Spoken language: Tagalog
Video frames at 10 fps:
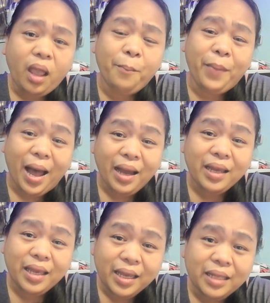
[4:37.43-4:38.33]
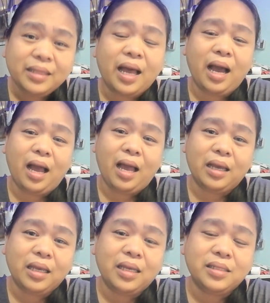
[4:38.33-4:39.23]
bakit ang
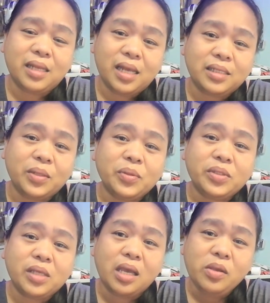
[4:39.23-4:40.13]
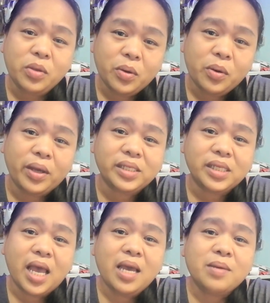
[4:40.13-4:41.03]
aking isinasagot sa inyo
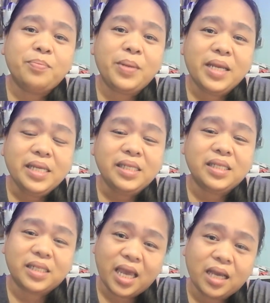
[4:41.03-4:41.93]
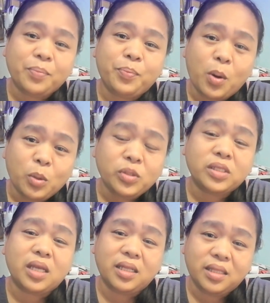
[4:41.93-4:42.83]
is please check
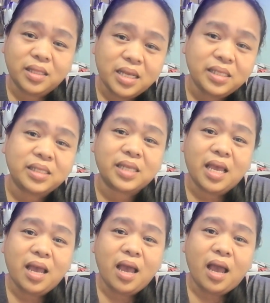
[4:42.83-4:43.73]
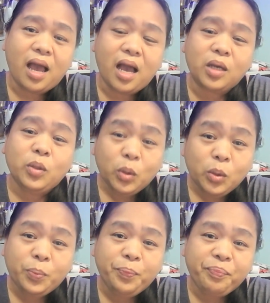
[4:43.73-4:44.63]
post in this uh,
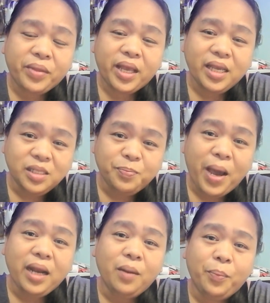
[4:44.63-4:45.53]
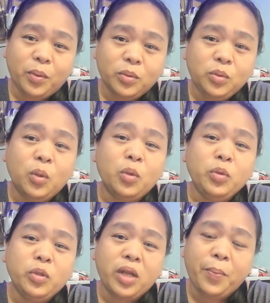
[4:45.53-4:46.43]
group is para po
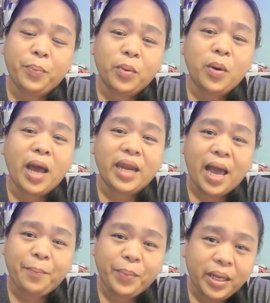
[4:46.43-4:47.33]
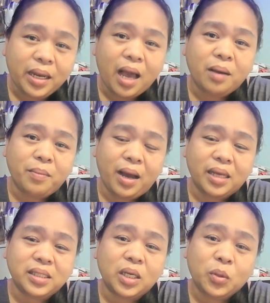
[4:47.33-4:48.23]
doon nyo na po hanapin ang
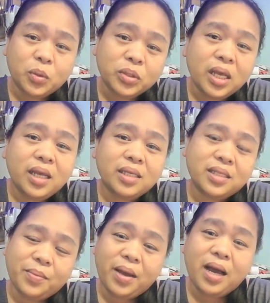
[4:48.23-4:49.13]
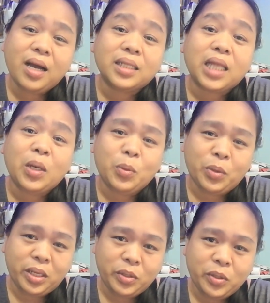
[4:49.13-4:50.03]
mga sagot sa mga
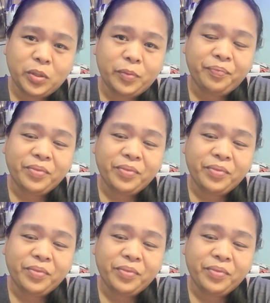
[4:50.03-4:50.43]
katanungan nyo.